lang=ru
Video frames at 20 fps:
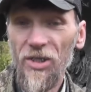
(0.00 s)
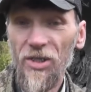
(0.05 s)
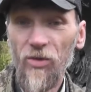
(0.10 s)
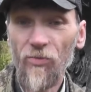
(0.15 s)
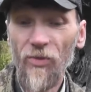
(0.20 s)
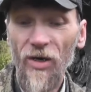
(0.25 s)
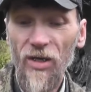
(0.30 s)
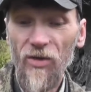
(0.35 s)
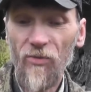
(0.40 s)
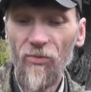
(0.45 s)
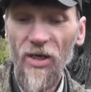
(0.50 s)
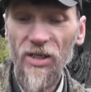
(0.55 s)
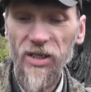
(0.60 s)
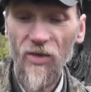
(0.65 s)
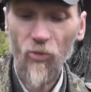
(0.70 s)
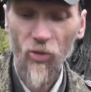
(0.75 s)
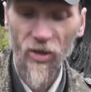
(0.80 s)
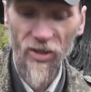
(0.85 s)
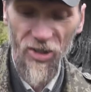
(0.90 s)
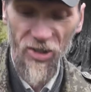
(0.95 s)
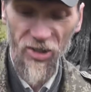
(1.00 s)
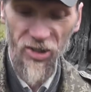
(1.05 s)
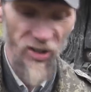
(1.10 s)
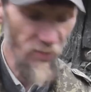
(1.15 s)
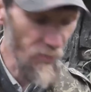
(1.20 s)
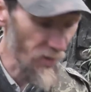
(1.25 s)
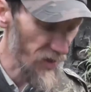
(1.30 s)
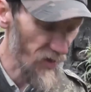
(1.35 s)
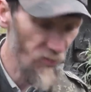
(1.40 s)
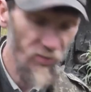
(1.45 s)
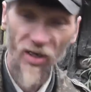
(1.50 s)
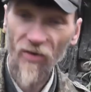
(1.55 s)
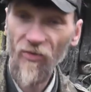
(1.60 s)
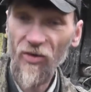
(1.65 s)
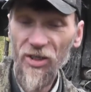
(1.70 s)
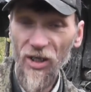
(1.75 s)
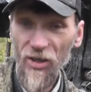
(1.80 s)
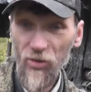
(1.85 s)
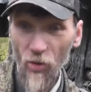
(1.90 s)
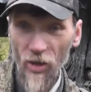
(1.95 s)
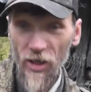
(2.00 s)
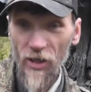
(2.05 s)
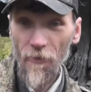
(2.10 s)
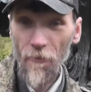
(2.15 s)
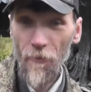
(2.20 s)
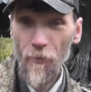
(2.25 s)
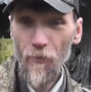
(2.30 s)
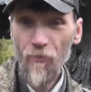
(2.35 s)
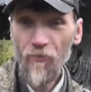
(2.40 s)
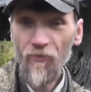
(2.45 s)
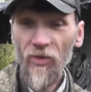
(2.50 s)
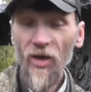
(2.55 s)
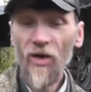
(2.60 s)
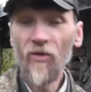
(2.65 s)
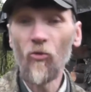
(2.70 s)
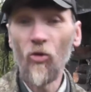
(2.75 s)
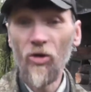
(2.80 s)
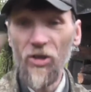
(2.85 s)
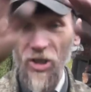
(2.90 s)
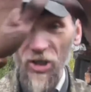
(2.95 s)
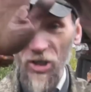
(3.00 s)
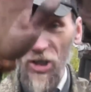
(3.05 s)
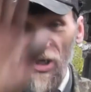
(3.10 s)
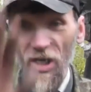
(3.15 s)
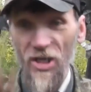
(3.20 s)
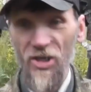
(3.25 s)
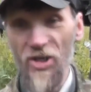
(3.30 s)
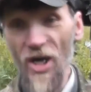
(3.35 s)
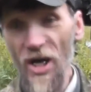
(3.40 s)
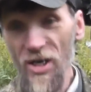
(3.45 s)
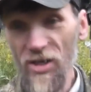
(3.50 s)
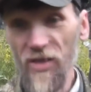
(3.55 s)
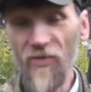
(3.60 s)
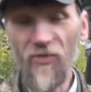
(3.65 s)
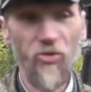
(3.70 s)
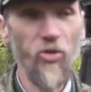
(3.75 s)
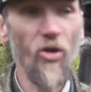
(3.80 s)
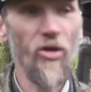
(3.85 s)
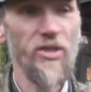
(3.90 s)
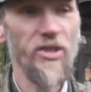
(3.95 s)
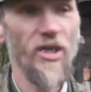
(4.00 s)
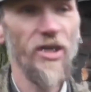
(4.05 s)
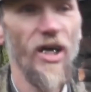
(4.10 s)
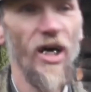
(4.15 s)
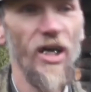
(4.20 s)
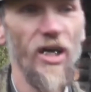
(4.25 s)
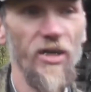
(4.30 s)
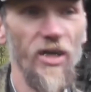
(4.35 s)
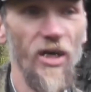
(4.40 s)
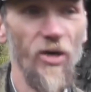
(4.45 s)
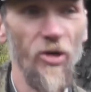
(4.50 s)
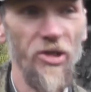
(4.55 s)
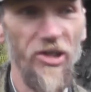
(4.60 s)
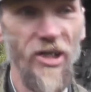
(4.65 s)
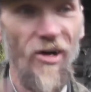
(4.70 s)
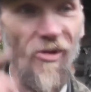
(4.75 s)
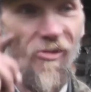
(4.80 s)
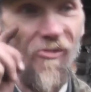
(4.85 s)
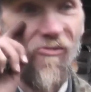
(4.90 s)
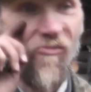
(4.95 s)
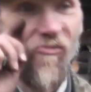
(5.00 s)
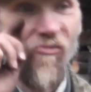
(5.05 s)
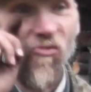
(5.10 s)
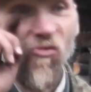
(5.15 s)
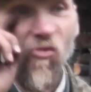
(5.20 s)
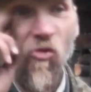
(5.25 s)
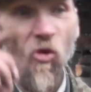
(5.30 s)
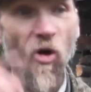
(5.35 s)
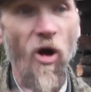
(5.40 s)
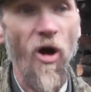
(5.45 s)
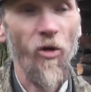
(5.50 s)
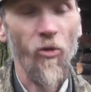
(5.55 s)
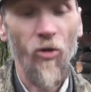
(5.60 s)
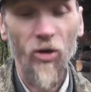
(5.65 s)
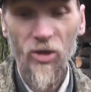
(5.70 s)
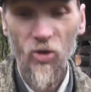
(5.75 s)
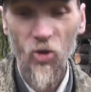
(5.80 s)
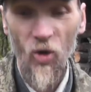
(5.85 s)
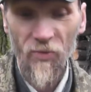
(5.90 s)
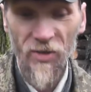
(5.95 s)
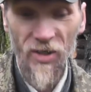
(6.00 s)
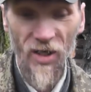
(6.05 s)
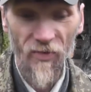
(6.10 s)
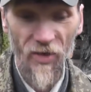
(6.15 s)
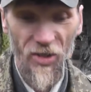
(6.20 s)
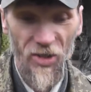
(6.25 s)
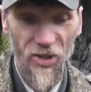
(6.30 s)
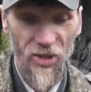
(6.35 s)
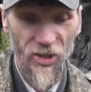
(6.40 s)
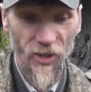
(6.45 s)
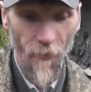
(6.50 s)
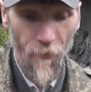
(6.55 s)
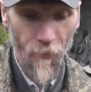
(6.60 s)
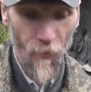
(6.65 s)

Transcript: где-то метр, метр, около 30 метров была высотой. Вот, такие растяжки, все стояли, короче. Вот, и он мне говорит,